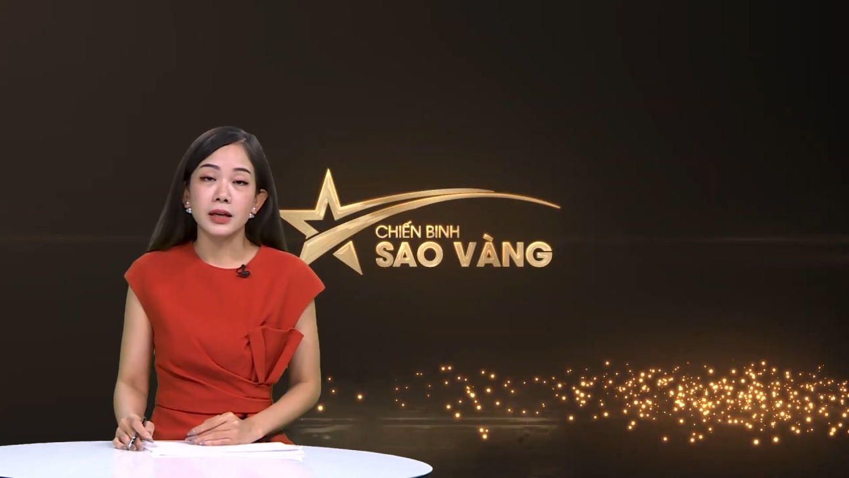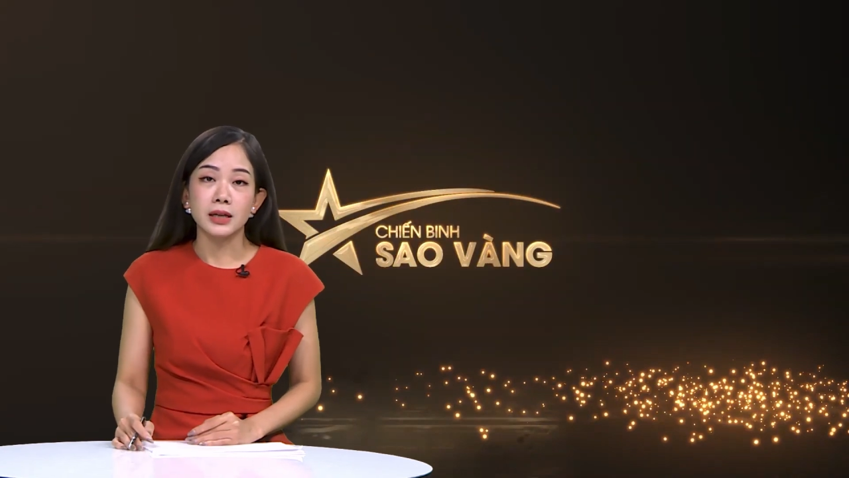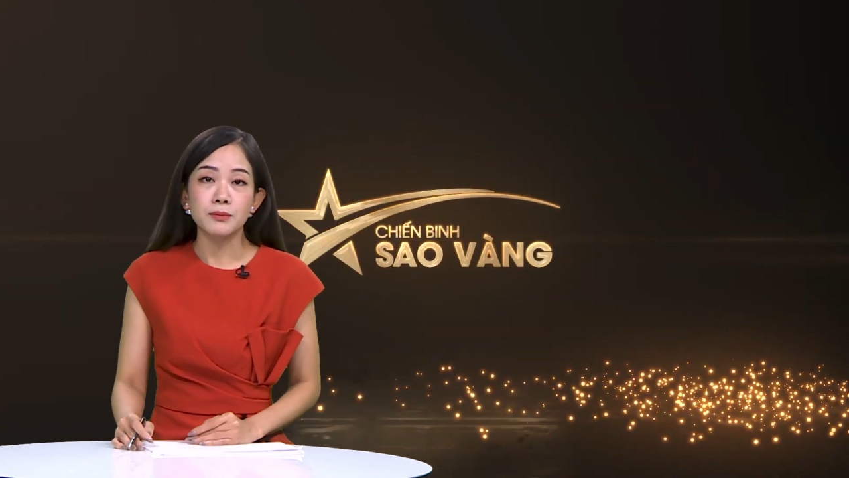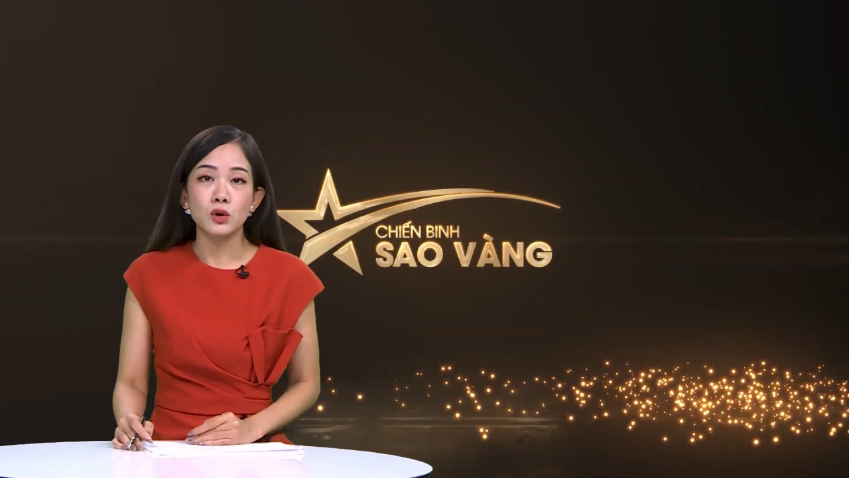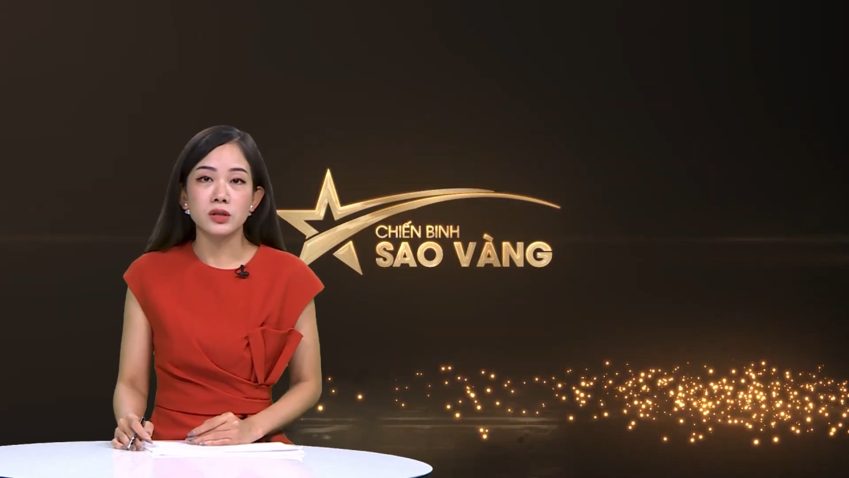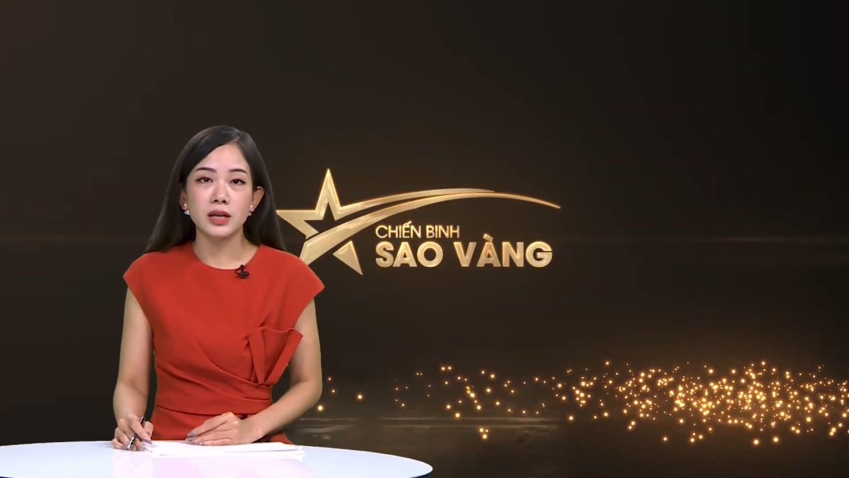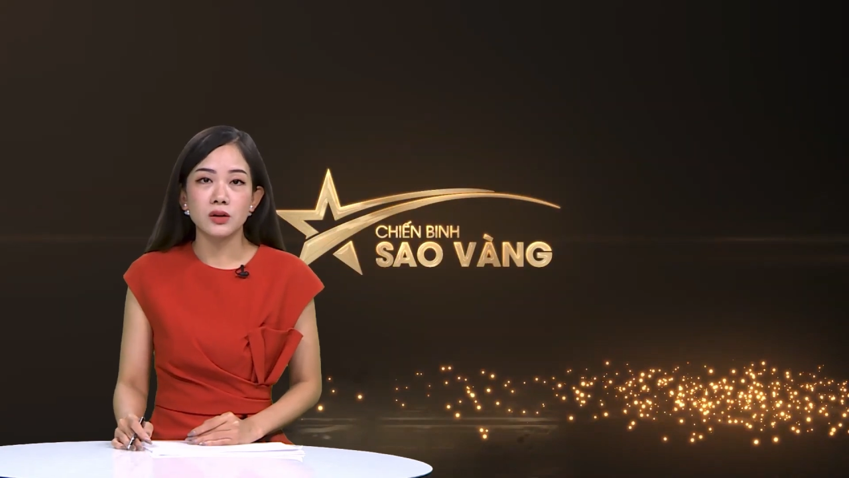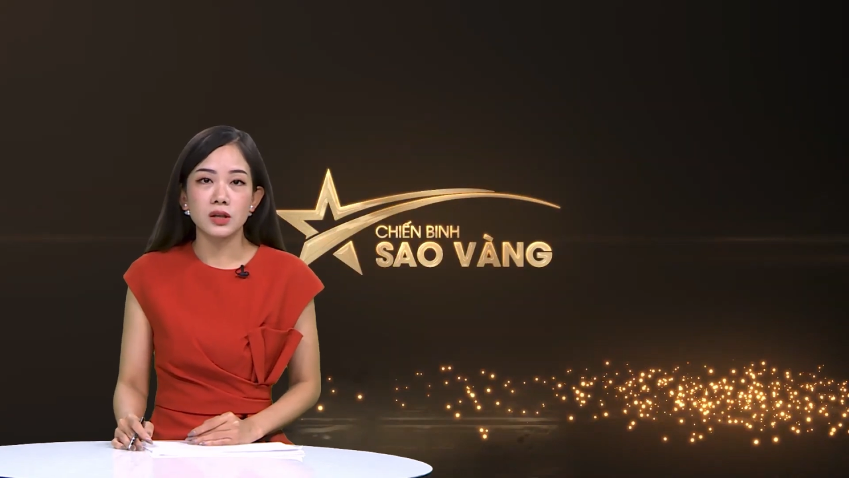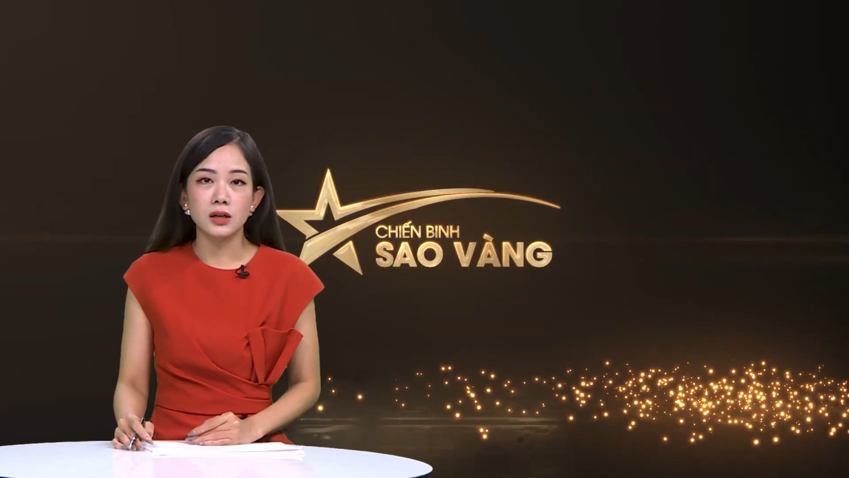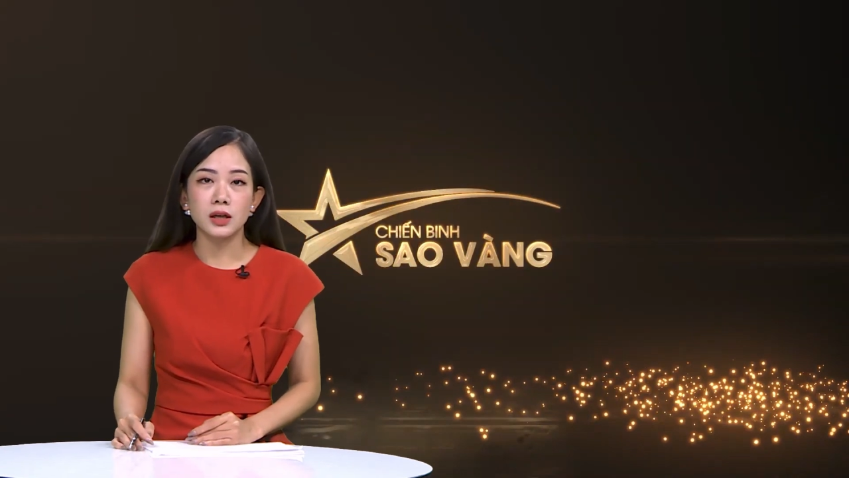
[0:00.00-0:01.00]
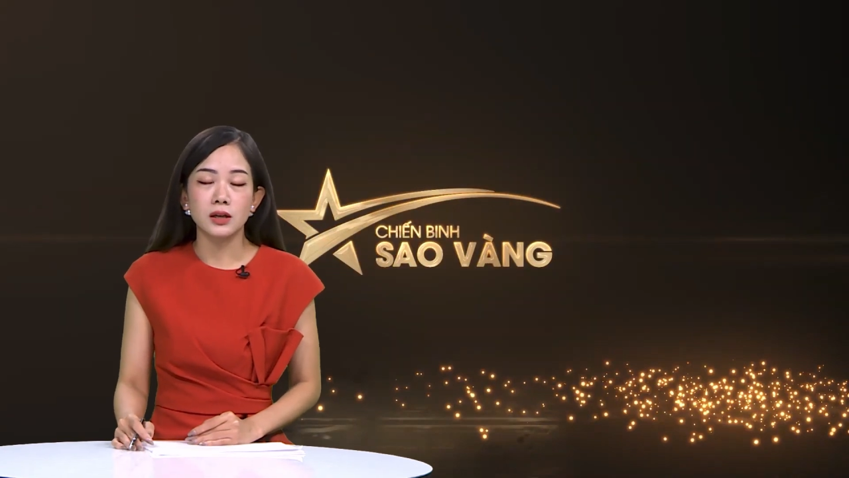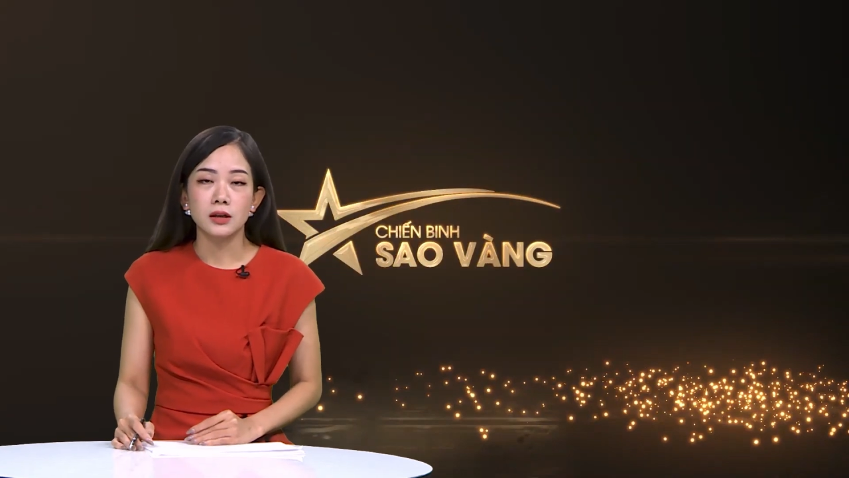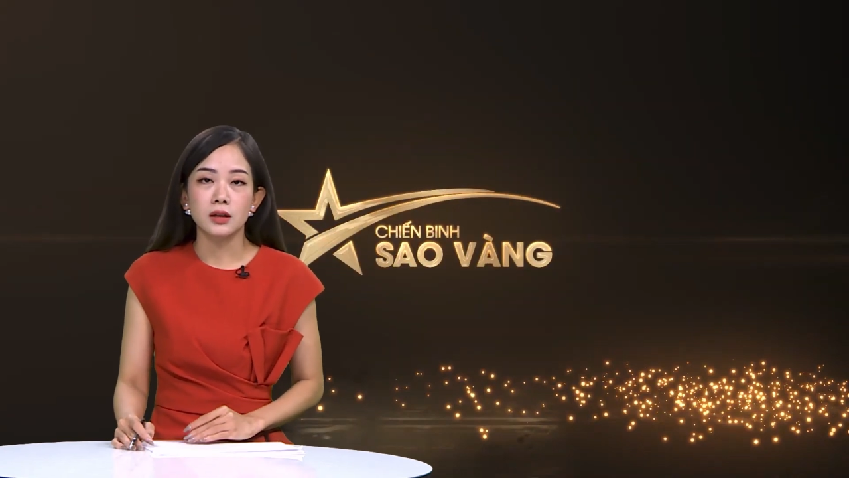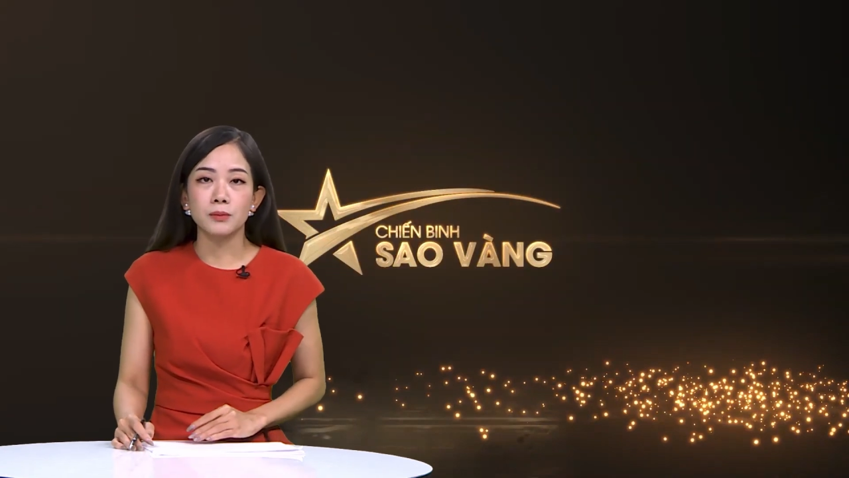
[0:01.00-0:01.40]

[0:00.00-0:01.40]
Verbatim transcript: để năm ngôi sao ra đi